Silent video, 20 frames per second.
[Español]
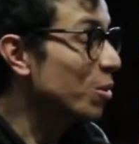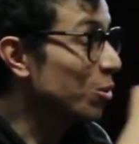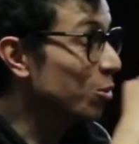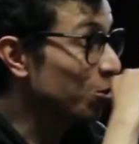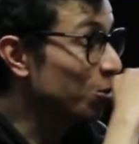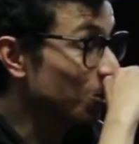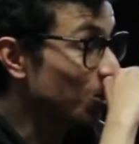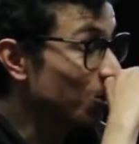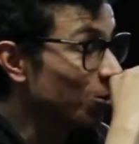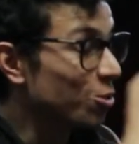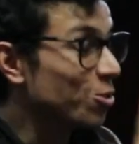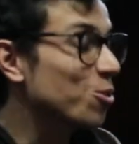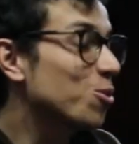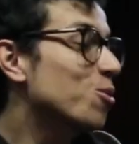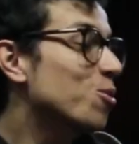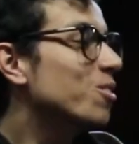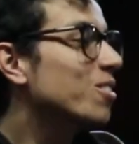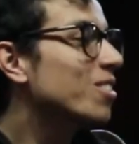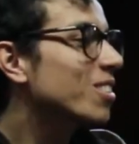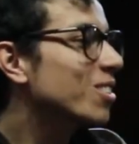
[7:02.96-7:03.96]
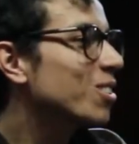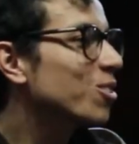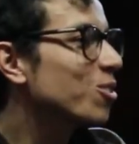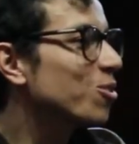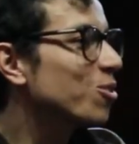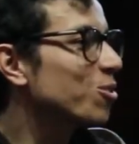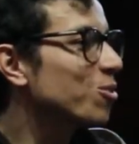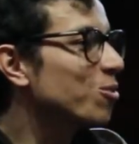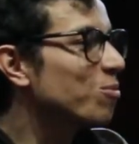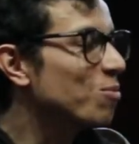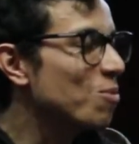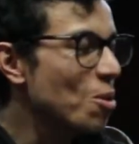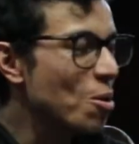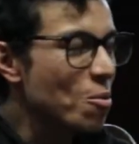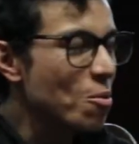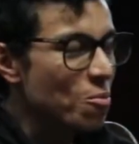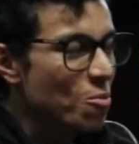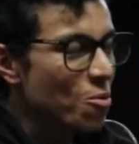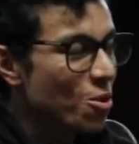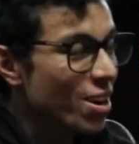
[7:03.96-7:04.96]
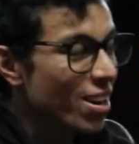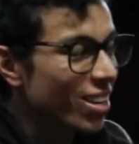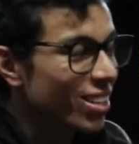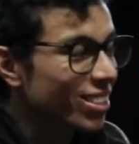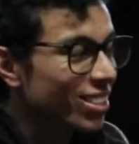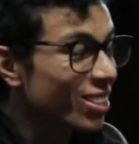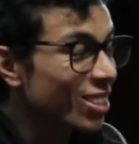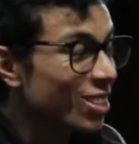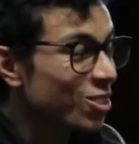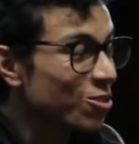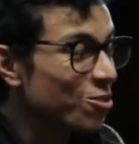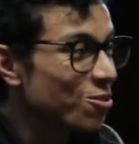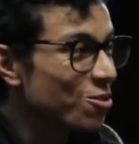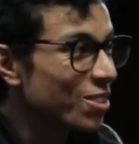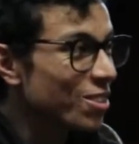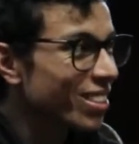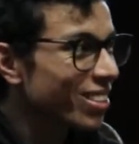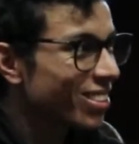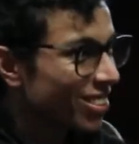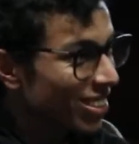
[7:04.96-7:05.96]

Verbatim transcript: a sus hijos con, que con mujeres desnudas